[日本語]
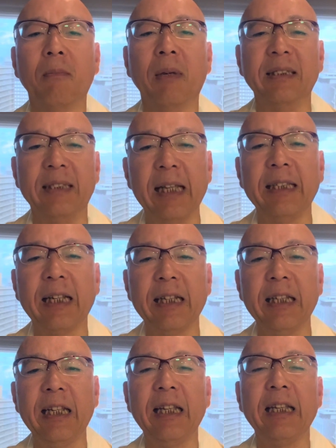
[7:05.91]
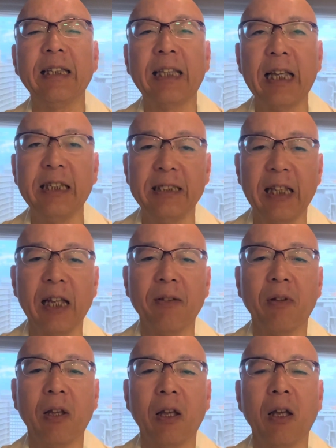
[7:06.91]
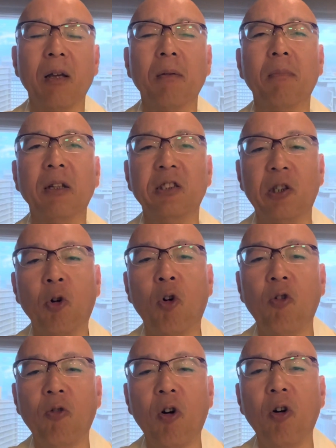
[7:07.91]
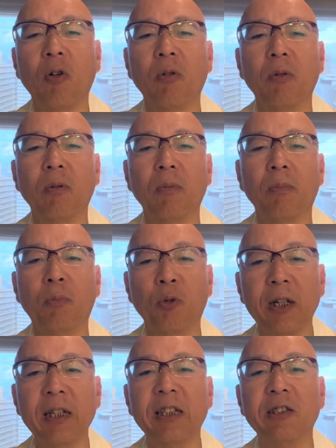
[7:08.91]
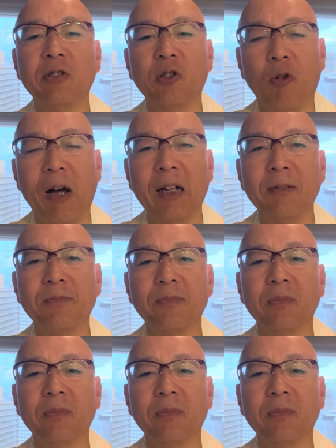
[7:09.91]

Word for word: 性的に対して司法を武器にするのは